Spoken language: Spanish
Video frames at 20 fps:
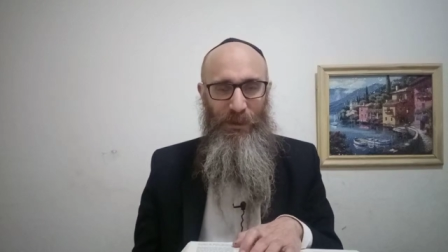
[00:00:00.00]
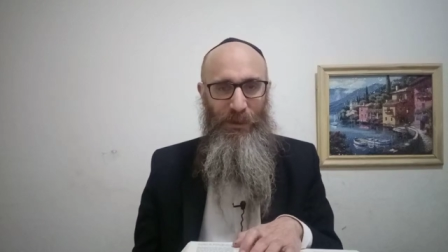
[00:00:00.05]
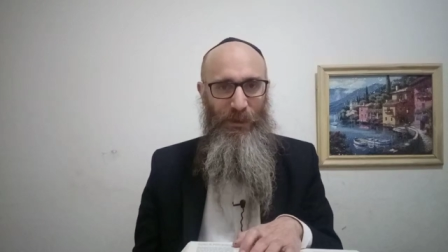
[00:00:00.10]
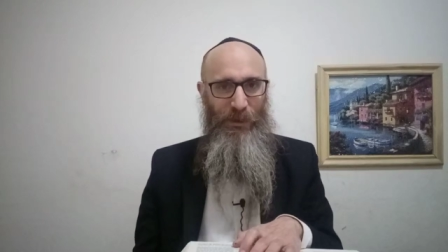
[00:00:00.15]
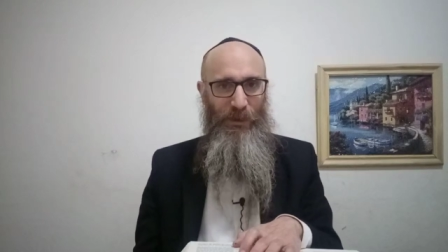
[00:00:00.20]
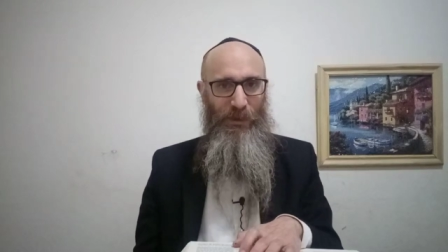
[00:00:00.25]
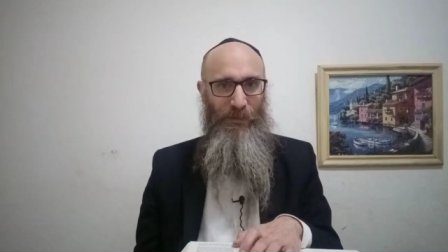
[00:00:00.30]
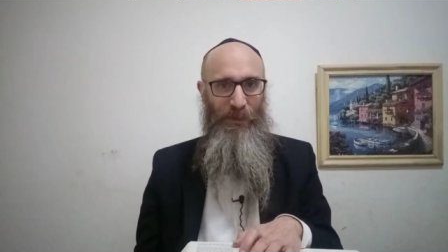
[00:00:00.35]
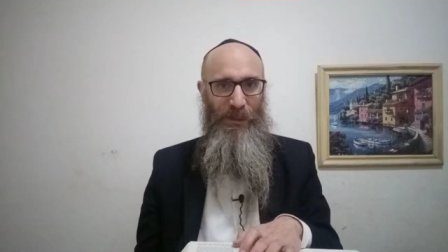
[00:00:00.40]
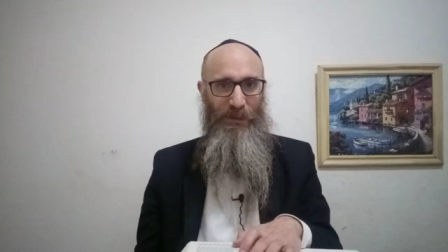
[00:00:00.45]
de
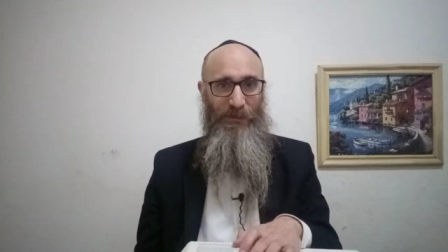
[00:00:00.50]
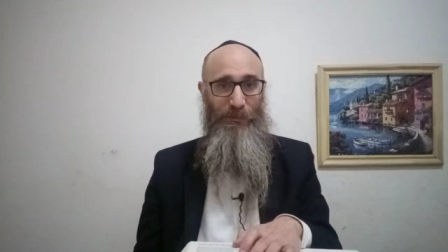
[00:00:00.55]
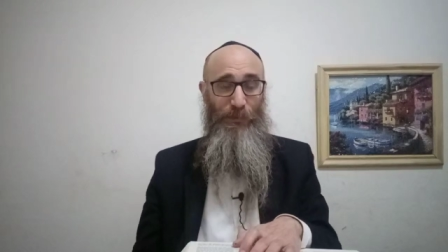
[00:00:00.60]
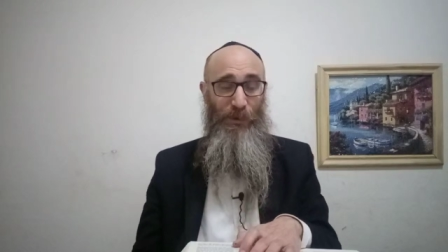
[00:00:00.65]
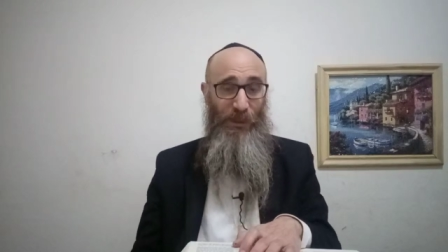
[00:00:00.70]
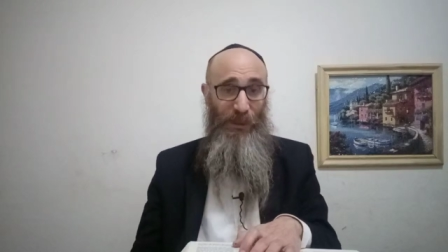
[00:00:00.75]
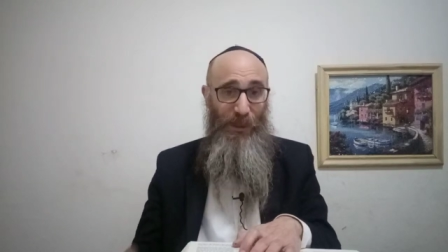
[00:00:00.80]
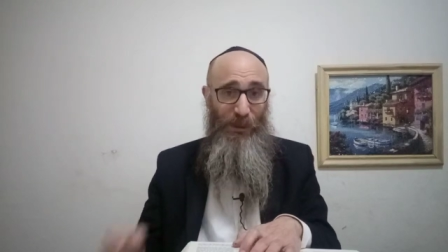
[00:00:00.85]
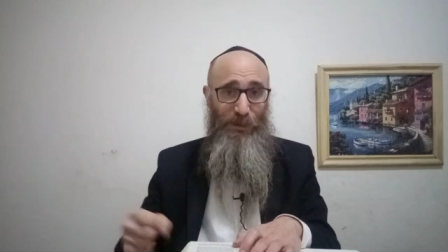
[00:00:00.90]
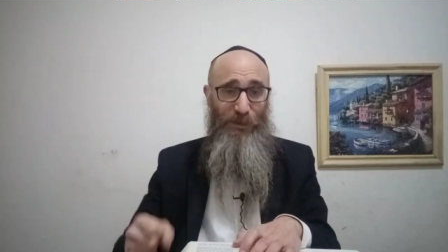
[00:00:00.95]
los demás,
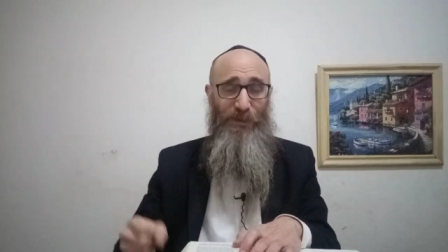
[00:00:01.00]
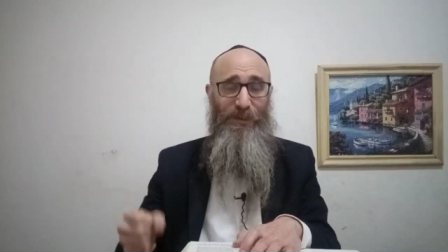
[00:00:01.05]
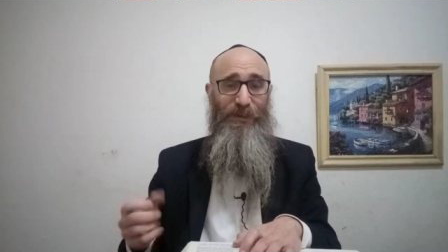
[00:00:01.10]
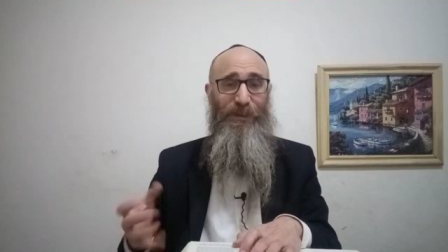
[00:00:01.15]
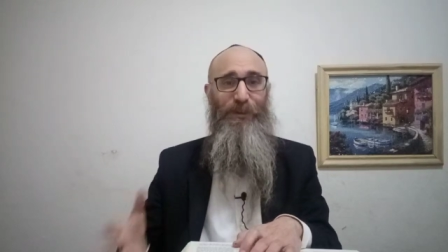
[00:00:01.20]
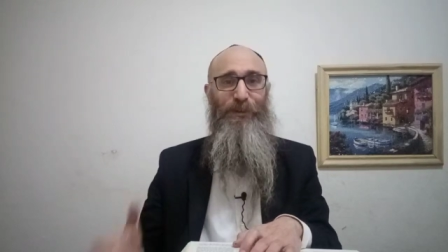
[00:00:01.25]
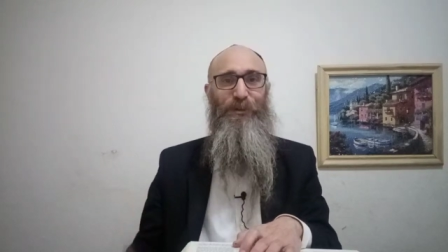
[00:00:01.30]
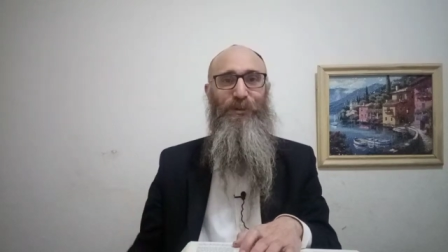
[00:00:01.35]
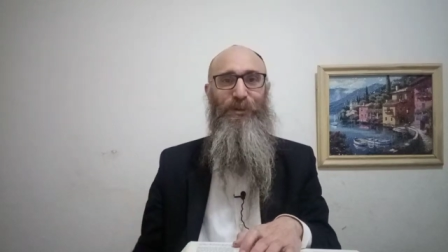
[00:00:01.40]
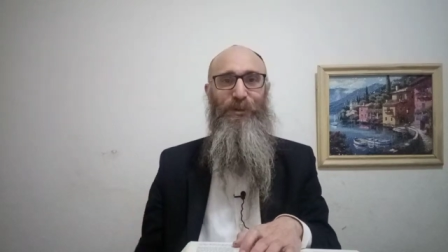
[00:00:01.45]
porque ellos
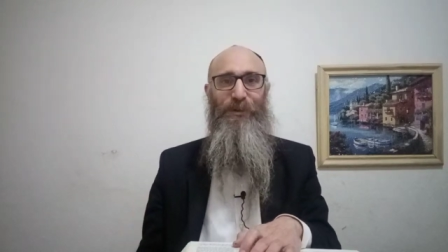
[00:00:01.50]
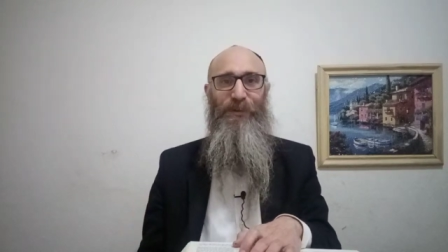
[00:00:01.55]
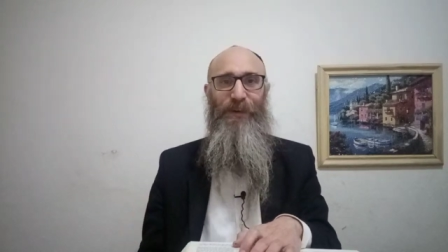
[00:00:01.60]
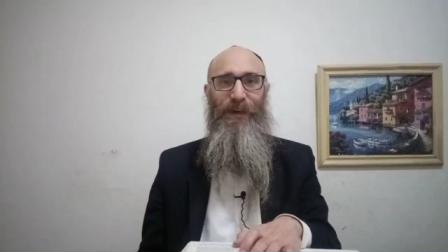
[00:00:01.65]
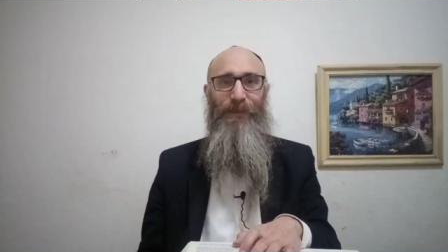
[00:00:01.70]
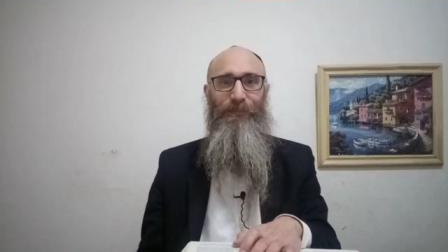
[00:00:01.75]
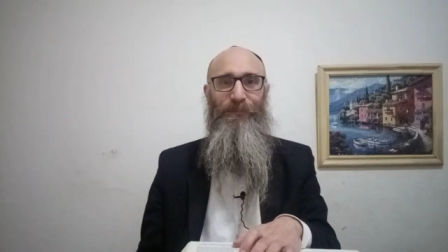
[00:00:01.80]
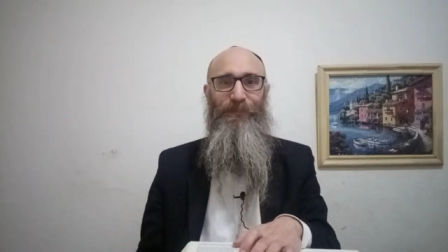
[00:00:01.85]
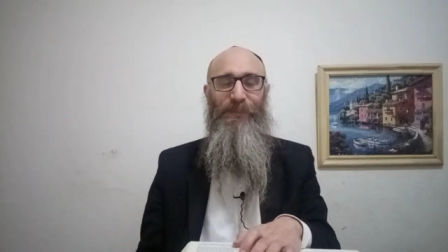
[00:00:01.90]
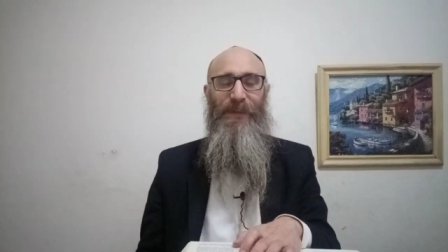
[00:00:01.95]
hicieron
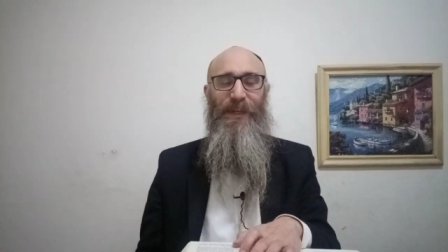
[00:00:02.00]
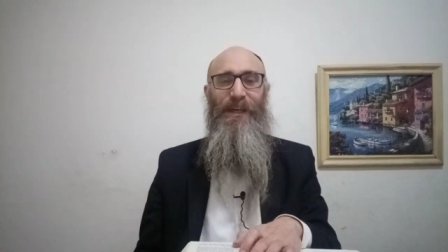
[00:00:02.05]
chuva.